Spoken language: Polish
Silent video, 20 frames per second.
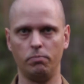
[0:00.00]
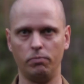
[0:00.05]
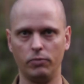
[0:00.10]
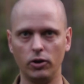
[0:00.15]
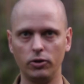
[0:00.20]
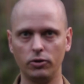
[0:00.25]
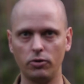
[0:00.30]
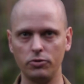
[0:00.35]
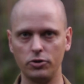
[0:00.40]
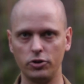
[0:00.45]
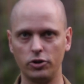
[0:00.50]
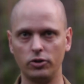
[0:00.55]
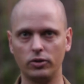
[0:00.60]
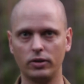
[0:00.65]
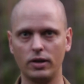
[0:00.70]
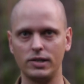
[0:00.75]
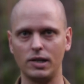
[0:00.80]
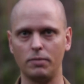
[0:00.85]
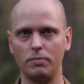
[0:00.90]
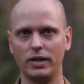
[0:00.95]
Piątą
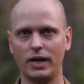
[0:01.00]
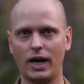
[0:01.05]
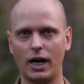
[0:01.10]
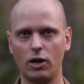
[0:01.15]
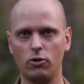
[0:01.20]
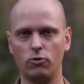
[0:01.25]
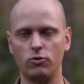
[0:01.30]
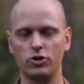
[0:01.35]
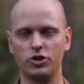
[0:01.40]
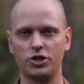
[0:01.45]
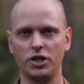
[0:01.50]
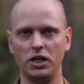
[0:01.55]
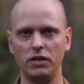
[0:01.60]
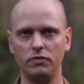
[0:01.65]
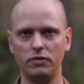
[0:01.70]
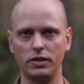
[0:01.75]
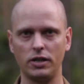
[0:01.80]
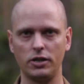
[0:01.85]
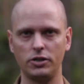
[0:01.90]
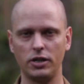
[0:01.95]
dziesiątkę zamykają
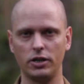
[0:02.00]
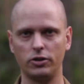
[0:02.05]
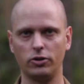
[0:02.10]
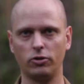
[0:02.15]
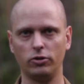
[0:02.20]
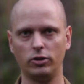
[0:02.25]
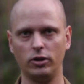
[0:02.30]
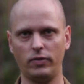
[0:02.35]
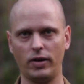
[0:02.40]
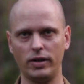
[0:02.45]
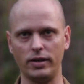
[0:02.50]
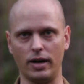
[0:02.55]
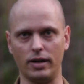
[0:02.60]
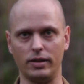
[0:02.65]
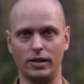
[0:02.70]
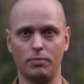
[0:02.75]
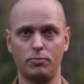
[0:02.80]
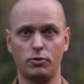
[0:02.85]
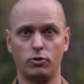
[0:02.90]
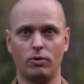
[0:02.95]
żeliwne naczynia do gotowania,
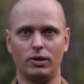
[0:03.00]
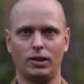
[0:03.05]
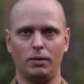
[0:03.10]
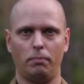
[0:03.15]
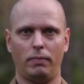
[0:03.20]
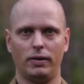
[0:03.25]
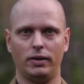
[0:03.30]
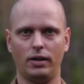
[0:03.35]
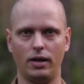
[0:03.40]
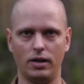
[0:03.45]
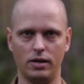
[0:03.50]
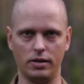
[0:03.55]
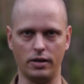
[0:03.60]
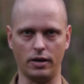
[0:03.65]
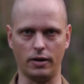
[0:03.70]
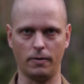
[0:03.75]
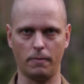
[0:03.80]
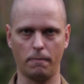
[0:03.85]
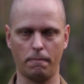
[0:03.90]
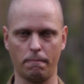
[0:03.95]
na przykład
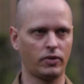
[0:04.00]
patelnie.